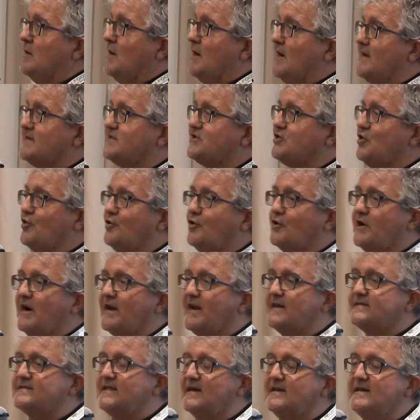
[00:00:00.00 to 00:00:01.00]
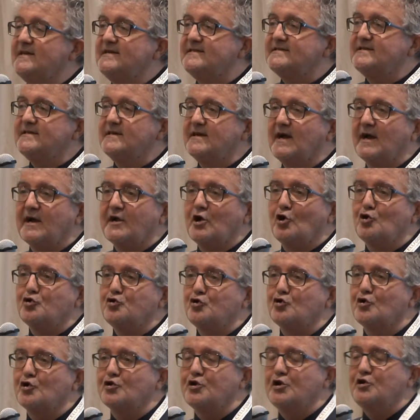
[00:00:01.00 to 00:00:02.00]
E sono caratteristiche che
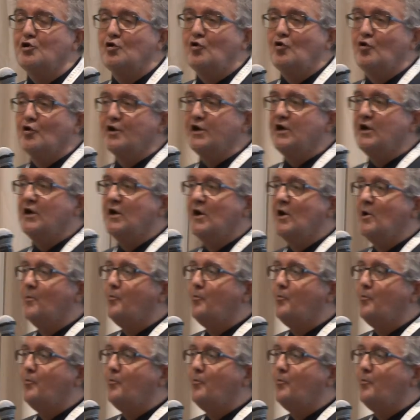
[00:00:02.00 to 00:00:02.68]
ognuno di noi